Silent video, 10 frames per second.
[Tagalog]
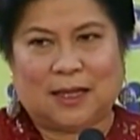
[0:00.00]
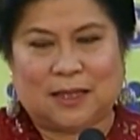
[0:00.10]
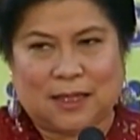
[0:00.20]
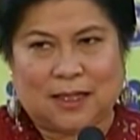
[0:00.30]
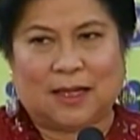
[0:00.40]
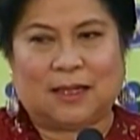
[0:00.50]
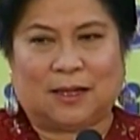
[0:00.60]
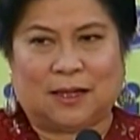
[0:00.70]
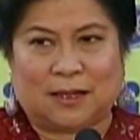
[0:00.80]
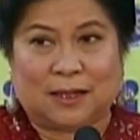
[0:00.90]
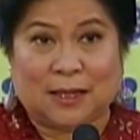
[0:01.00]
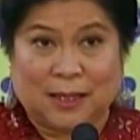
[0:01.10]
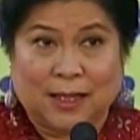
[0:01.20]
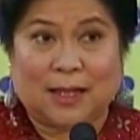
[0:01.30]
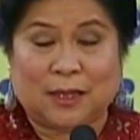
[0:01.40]
DNR, e
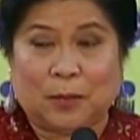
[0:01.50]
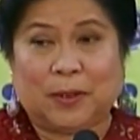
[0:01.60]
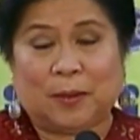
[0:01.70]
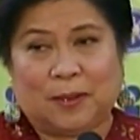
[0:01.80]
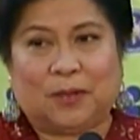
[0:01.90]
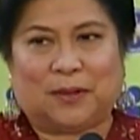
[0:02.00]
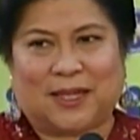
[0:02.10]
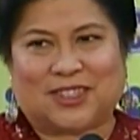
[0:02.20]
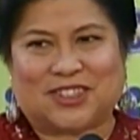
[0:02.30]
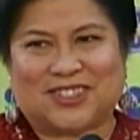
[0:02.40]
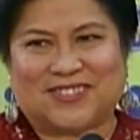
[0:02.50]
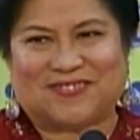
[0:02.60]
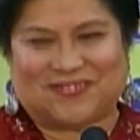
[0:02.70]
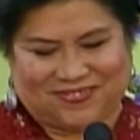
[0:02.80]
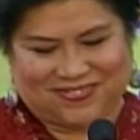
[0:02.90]
and DPWH.